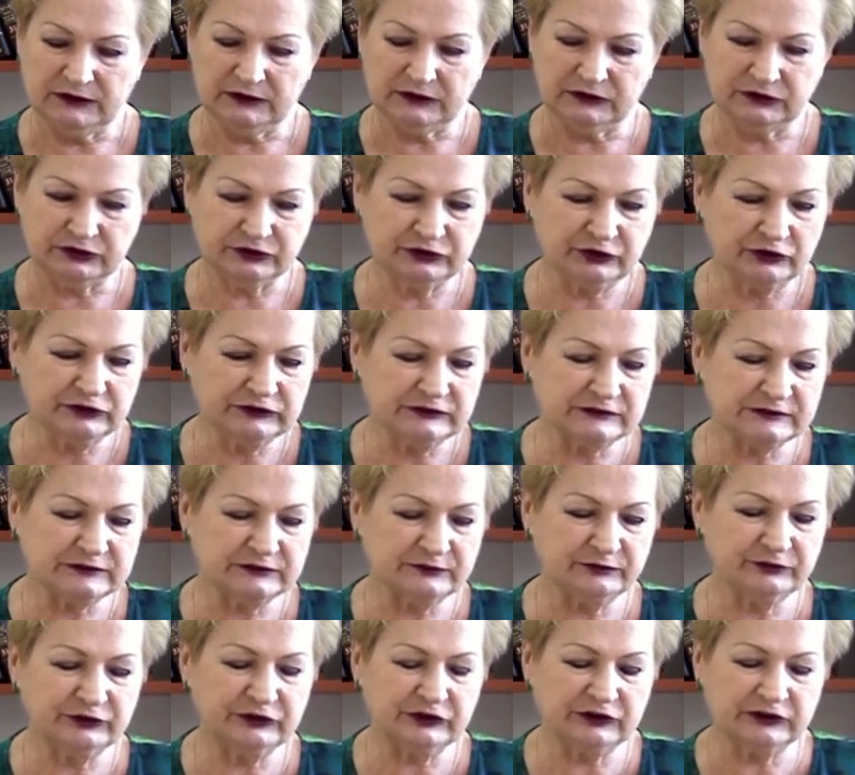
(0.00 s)
Y, to
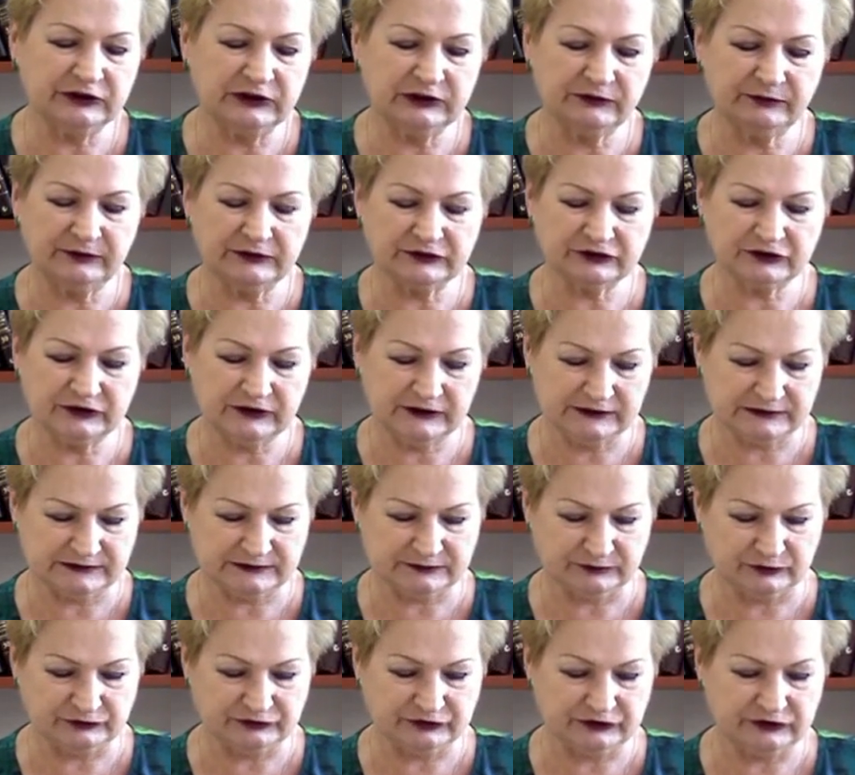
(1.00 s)
jest wnikliwe
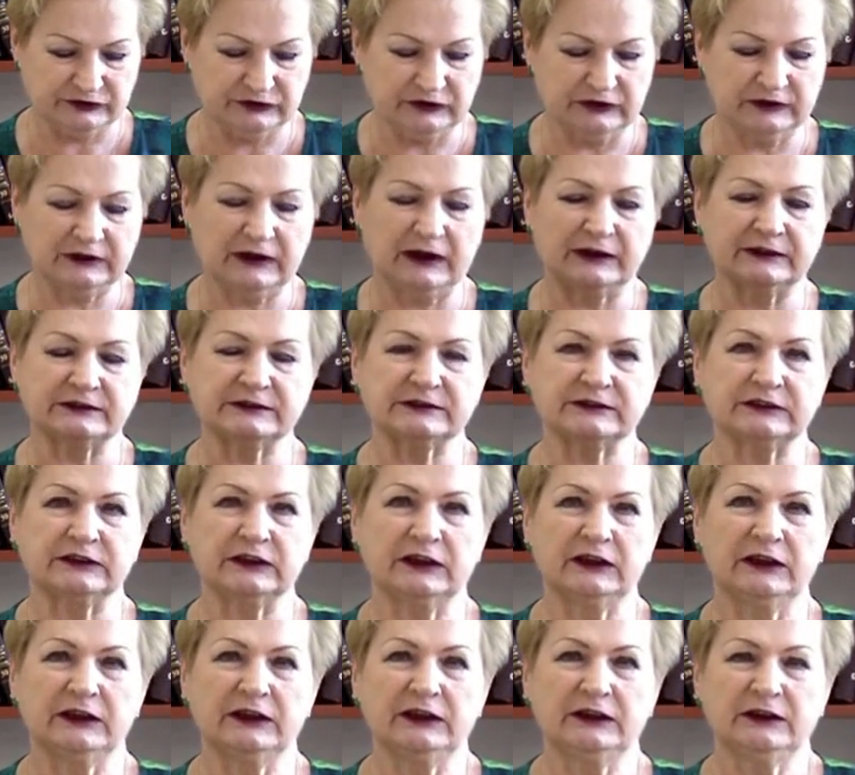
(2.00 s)
śledztwo
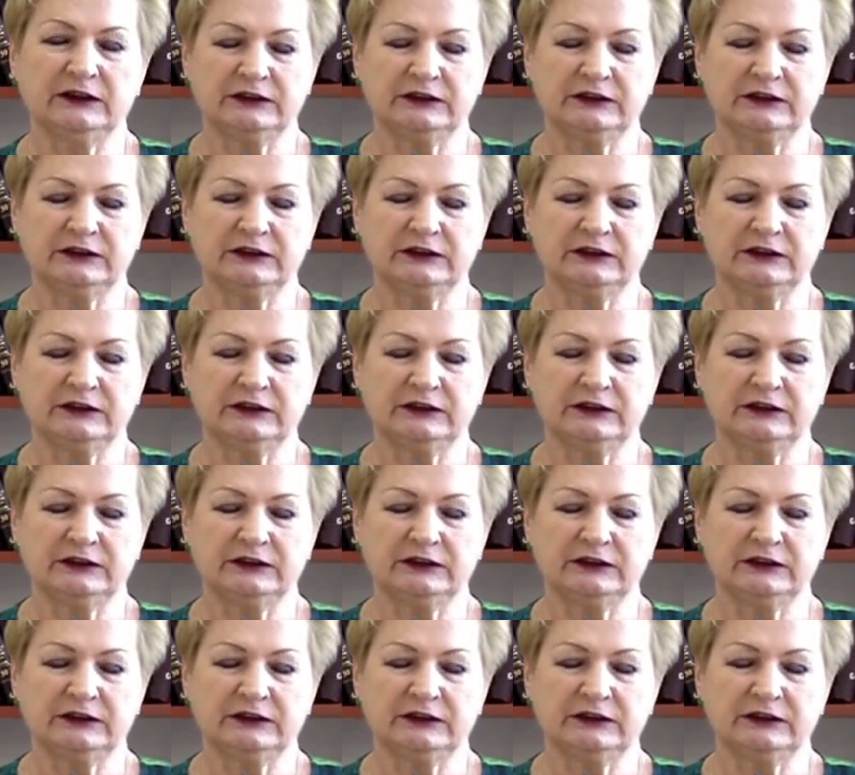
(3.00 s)
dziennikarskie.